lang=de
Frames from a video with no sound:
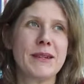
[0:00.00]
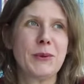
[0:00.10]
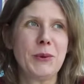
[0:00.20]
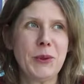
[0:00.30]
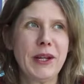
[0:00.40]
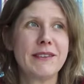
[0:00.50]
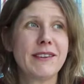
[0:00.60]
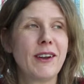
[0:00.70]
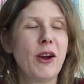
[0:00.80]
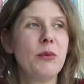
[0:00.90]
Oder
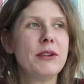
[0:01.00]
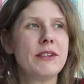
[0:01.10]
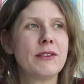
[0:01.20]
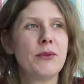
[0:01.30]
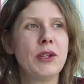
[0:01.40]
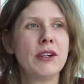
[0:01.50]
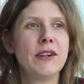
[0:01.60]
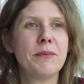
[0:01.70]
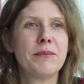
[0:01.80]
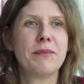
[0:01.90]
ist, glaube ich, dass
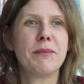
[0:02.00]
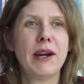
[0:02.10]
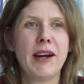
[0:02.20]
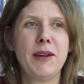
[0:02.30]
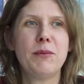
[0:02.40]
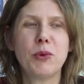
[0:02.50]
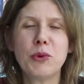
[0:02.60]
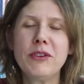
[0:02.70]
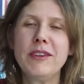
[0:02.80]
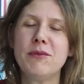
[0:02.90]
wir bei allem
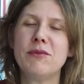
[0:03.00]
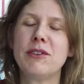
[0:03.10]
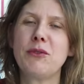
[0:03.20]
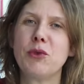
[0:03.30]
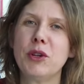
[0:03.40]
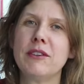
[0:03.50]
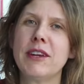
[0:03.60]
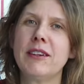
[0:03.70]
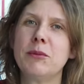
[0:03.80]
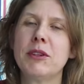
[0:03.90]
Positiven, was ich vorhin
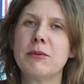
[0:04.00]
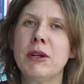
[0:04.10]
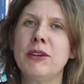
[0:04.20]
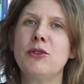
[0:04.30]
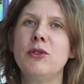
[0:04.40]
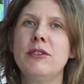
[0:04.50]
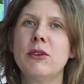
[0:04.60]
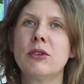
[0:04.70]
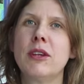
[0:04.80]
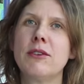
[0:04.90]
gesagt habe, dass man
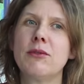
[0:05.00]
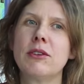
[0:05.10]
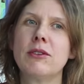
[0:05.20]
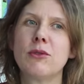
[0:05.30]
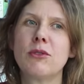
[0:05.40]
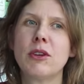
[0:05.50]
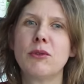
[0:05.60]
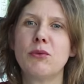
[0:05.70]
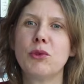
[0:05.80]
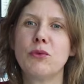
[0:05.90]
natürlich auch das, was
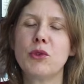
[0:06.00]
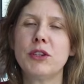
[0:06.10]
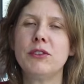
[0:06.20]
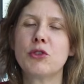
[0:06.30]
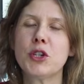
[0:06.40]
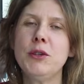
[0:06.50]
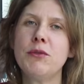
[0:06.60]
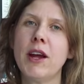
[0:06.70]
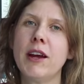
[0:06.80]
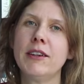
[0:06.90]
sozusagen, wo es wirklich eine
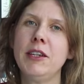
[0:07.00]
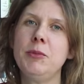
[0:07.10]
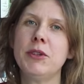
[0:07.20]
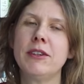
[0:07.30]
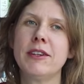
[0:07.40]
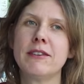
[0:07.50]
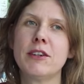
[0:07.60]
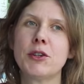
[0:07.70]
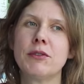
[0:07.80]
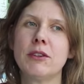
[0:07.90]
Schieflage gibt in der
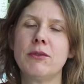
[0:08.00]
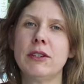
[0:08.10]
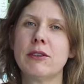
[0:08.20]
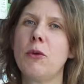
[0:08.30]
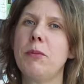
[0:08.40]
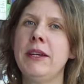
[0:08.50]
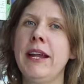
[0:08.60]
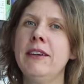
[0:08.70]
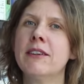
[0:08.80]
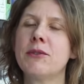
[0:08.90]
Gesellschaft, dass wir das auch
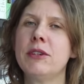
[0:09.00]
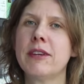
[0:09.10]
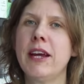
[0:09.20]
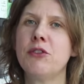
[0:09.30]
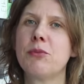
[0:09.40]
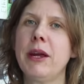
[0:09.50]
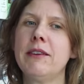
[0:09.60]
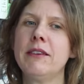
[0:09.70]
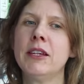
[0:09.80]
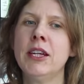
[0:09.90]
benennen, dass wir das
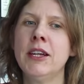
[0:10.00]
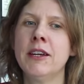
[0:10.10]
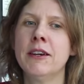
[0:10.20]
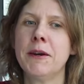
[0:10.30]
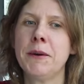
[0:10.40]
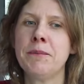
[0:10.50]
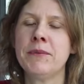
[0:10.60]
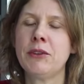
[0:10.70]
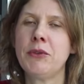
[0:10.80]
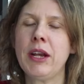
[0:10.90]
ansprechen,
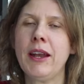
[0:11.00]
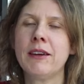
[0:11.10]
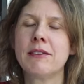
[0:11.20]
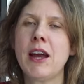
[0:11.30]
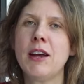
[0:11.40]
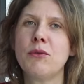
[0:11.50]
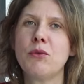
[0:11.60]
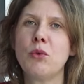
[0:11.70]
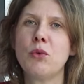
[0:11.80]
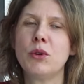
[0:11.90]
ähm, dass wir klar
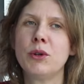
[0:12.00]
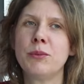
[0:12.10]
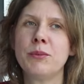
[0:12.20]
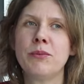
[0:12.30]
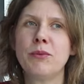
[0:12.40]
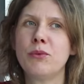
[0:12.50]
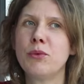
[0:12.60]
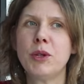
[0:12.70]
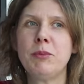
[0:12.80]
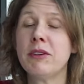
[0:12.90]
sagen, wo, ähm,
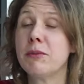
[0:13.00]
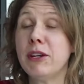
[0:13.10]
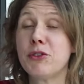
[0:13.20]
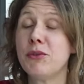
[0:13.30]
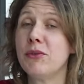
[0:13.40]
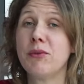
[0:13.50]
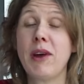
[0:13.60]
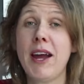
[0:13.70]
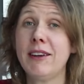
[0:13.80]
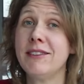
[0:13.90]
wo gibt es Menschen
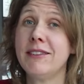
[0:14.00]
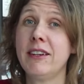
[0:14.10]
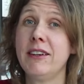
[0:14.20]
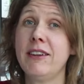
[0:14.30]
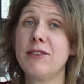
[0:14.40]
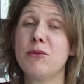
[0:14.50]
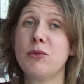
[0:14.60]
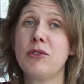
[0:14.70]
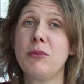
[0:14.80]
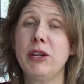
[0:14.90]
verachtende
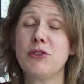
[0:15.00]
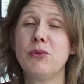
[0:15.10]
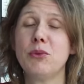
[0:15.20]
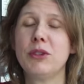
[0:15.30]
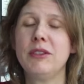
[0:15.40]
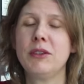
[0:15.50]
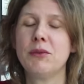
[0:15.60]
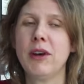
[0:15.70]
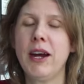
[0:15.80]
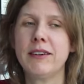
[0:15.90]
Tendenzen, wo ist die Menschenwürde nicht
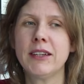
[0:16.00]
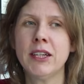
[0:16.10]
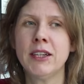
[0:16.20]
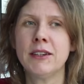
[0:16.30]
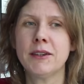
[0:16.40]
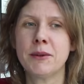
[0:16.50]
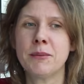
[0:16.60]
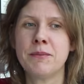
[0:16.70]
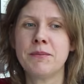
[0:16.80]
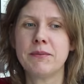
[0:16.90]
gewahrt
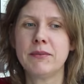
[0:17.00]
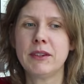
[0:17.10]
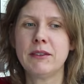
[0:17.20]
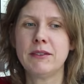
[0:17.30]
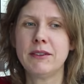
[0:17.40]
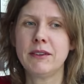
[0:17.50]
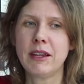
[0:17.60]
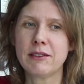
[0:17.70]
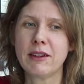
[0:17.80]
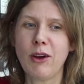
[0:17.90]
ähm,
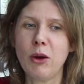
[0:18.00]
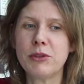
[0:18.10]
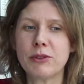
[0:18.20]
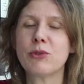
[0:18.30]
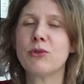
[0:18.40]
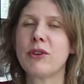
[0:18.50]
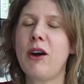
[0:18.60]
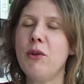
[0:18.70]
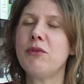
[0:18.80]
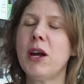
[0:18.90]
das, glaube ich, ist
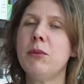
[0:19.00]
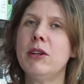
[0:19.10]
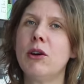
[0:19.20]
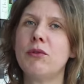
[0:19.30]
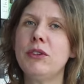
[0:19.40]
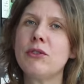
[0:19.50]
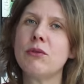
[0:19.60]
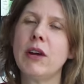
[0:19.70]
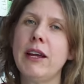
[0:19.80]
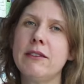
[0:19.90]
unsere Aufgabe, darauf
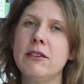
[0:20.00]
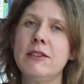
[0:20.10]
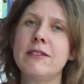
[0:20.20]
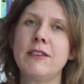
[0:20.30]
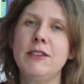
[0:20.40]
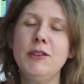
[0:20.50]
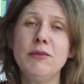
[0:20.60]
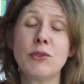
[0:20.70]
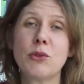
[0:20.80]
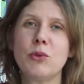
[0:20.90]
hinzuweisen,
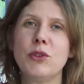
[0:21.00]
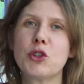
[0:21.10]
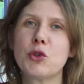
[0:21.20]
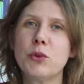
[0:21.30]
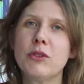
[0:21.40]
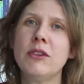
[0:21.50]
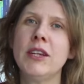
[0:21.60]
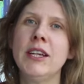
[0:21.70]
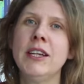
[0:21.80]
Initiativen zu unterstützen,